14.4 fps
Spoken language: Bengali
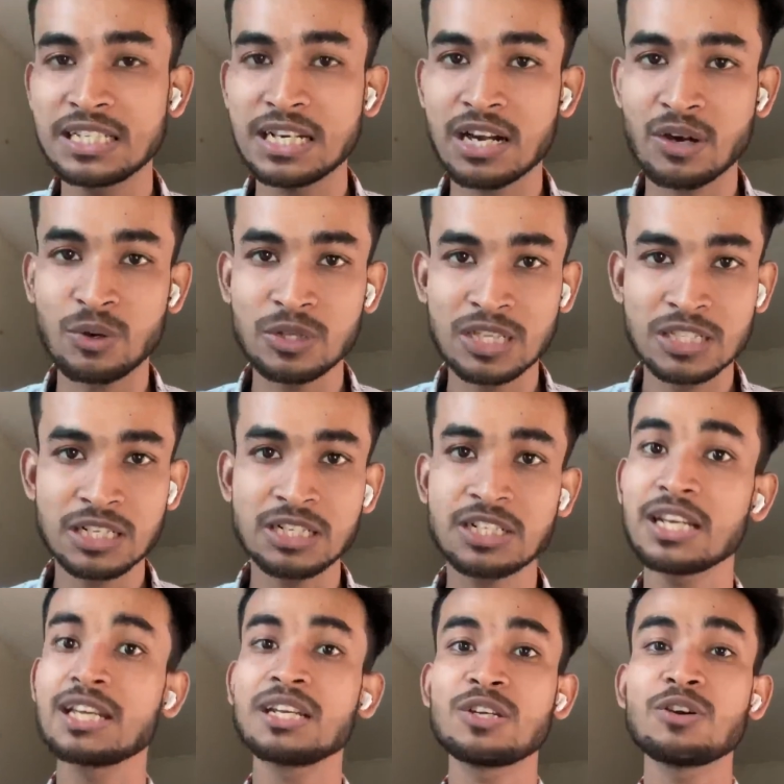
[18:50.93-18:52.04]
স্টার্ট করতে চান
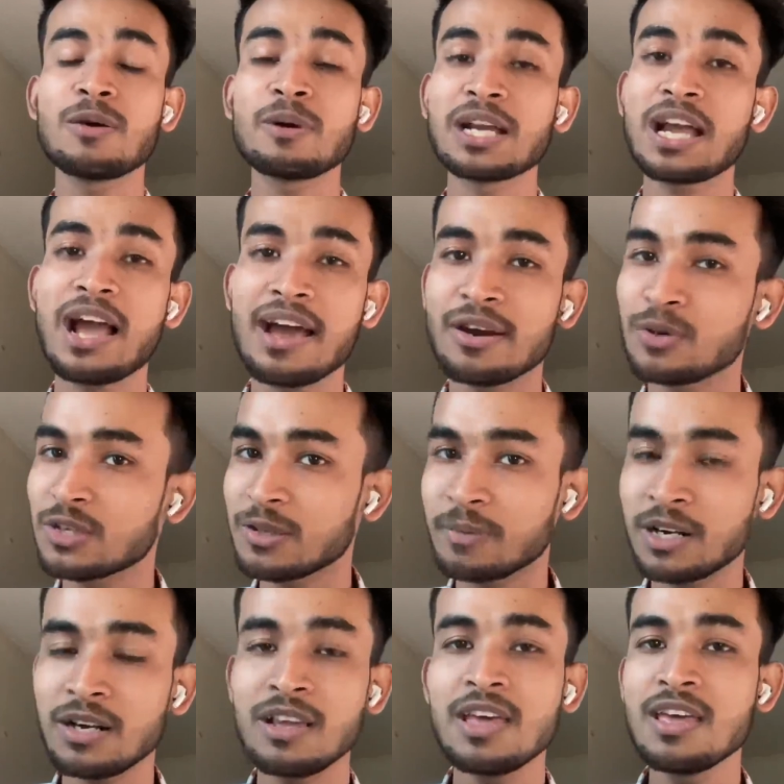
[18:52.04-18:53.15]
সেক্ষেত্রেও আমাকে হায়ার করতে
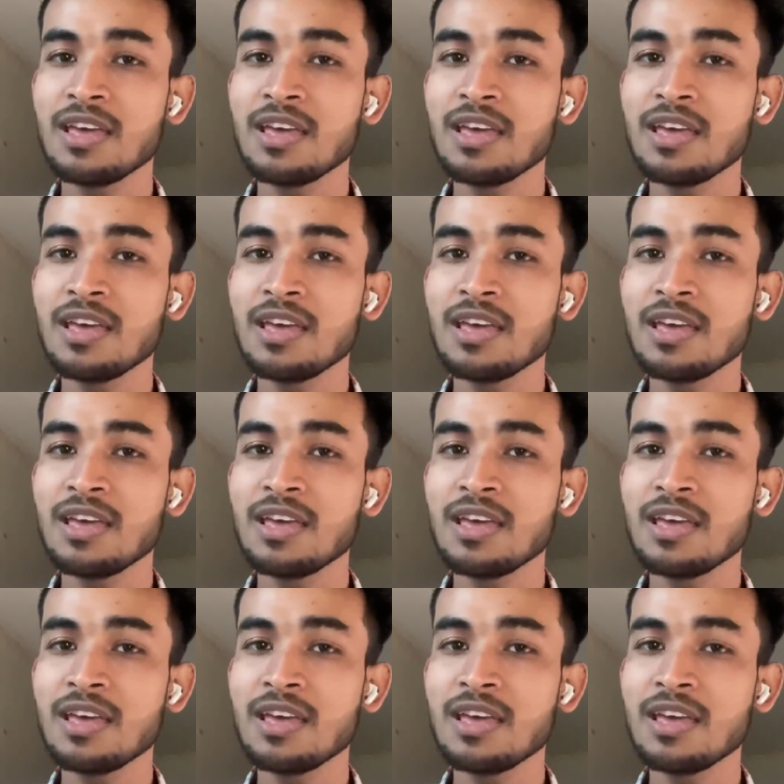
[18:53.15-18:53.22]
পারেন